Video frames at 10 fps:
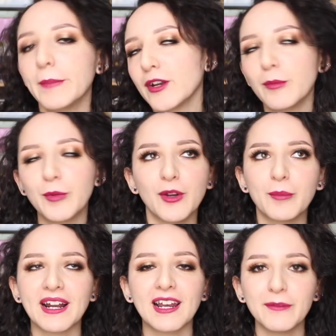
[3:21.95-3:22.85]
pero bueno,
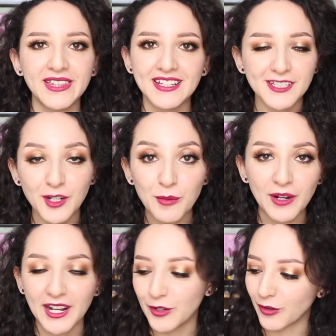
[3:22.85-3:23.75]
para la vida así
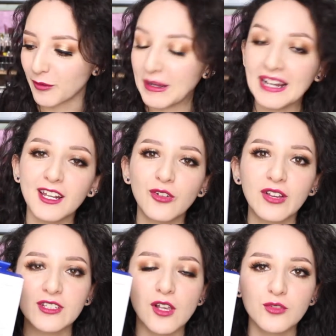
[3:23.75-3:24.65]
como que normal, creo
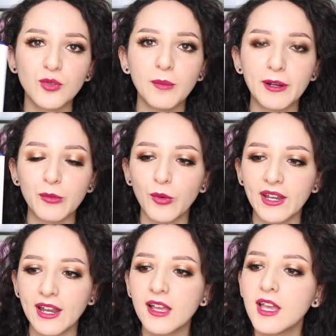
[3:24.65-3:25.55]
que es súper
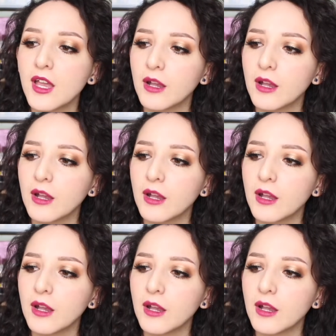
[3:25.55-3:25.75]
buena